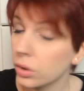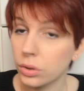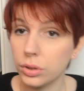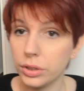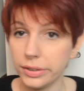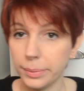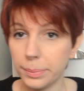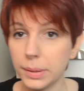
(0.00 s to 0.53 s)

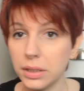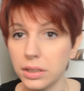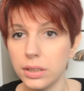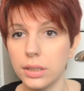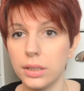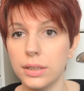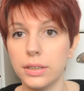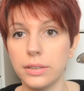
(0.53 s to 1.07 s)
que j'ai pris
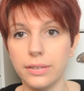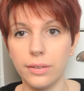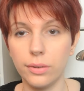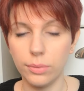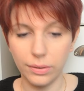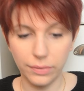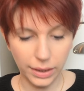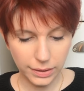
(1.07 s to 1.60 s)
chez, chez
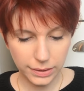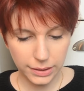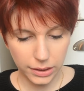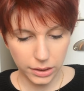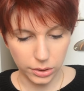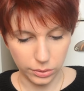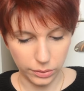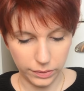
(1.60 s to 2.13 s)
Zoeva.
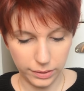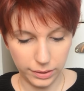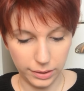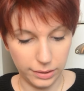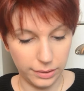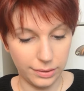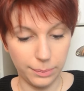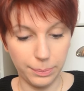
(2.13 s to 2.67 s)
Donc
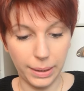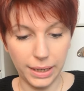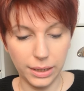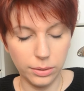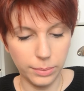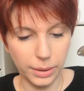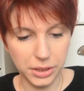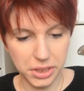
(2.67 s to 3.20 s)
c'est pareil,
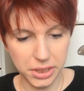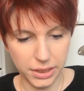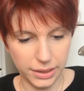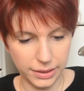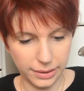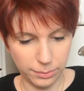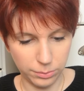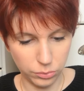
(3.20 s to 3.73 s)
le manche, il
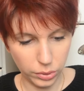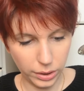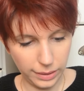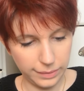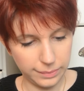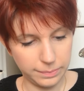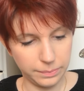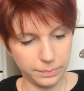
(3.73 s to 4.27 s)
est en bois.
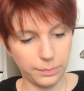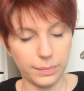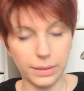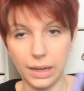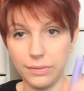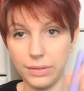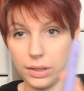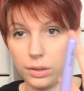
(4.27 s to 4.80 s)

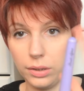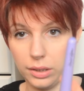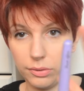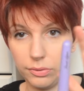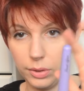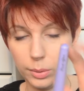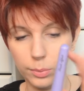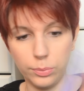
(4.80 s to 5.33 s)
Avec un
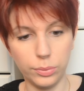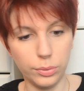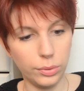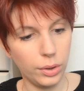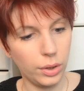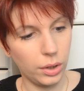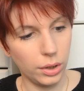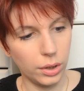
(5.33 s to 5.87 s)
effet un
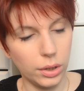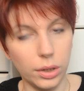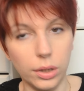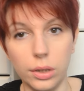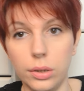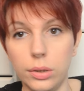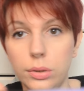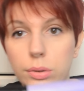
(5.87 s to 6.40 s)
peu...
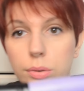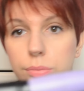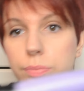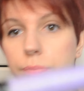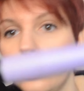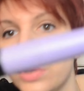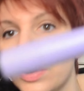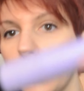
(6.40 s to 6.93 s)
Euh,
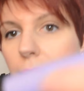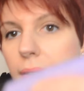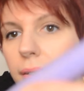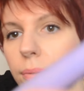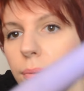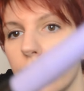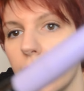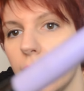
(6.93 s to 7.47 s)
je sais pas
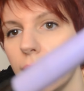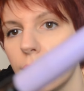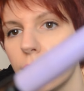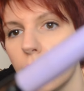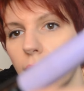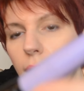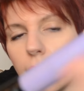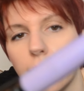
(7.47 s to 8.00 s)
si vous allez
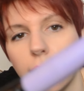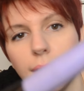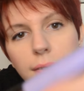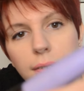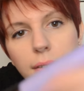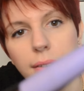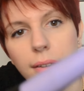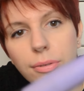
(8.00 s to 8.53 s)
voir, hein,
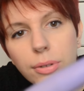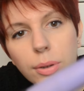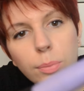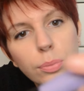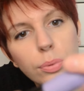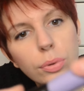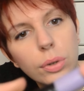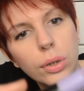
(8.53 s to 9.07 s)
ici ça fait
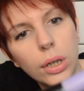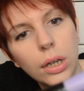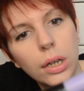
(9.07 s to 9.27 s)
un peu